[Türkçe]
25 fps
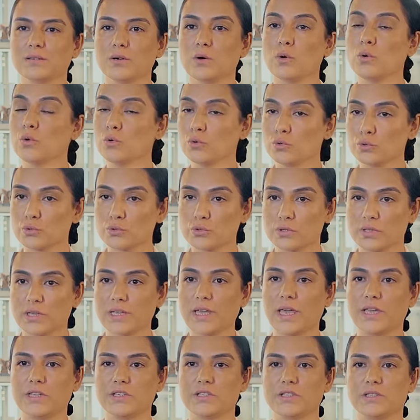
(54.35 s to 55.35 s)
o kursta
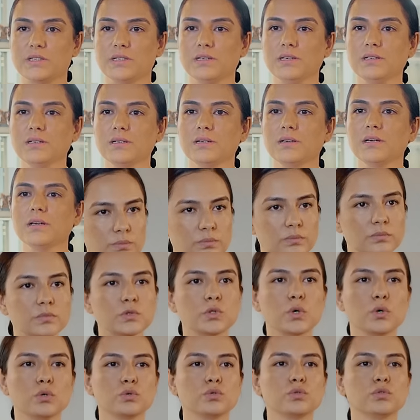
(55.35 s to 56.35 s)
geçti.
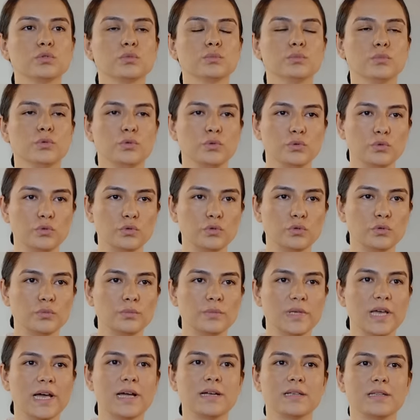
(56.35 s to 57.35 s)
Doğduğum, büyüdüğüm
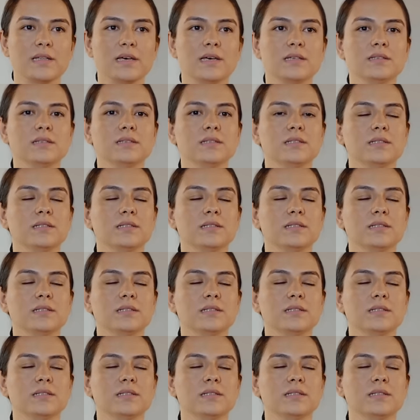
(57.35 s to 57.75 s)
yerden,